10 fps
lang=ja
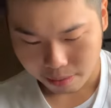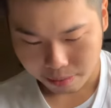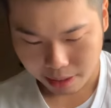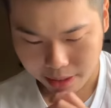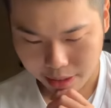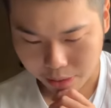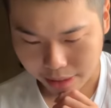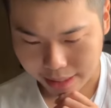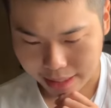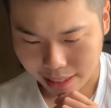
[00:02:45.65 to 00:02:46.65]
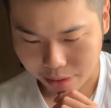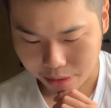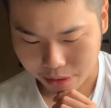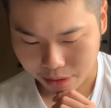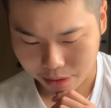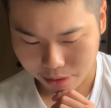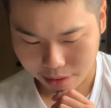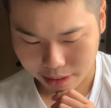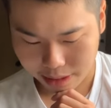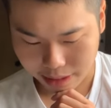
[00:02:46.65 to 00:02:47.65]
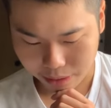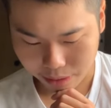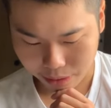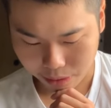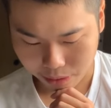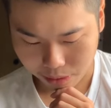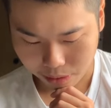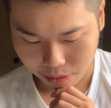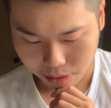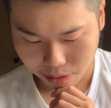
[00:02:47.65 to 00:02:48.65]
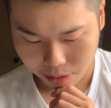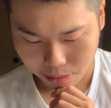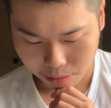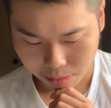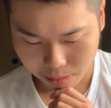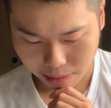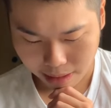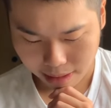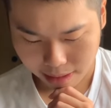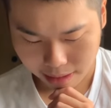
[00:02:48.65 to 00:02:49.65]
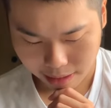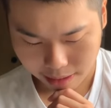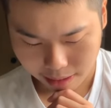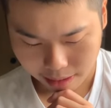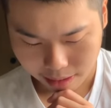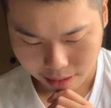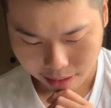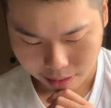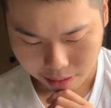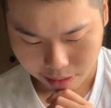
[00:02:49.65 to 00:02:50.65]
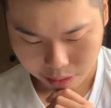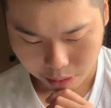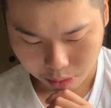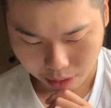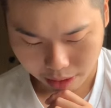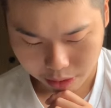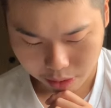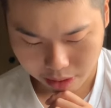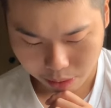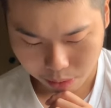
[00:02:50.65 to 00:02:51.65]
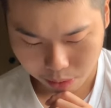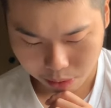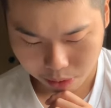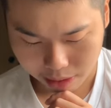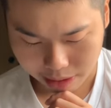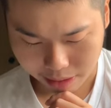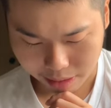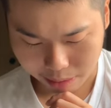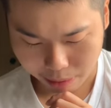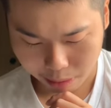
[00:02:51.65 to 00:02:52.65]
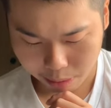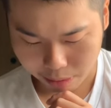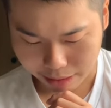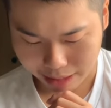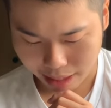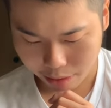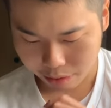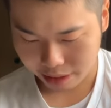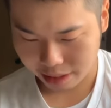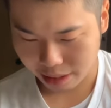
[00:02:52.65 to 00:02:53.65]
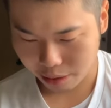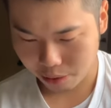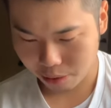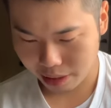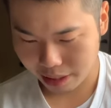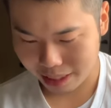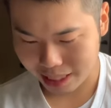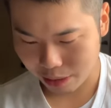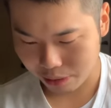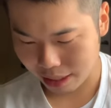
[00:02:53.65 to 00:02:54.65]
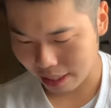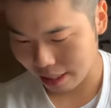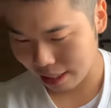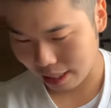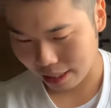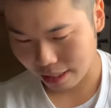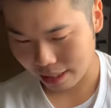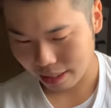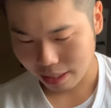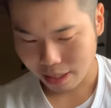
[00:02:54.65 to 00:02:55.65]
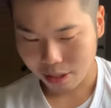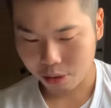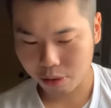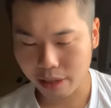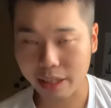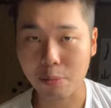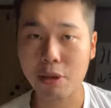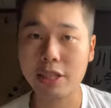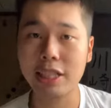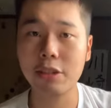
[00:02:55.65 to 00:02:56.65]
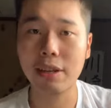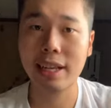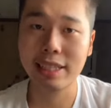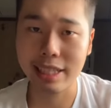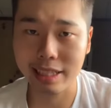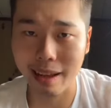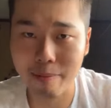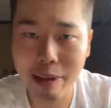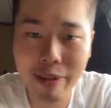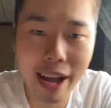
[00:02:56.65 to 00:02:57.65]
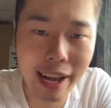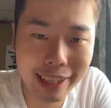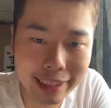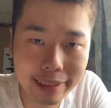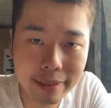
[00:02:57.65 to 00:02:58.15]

プラスチックれリサイクルするそうですね、いろいろと。まあ、回収して工場です。ペットボトルリサイクル品でいろいろ出てきちゃうね。はい。というわけで、プラスチックの話でした。バイバイ。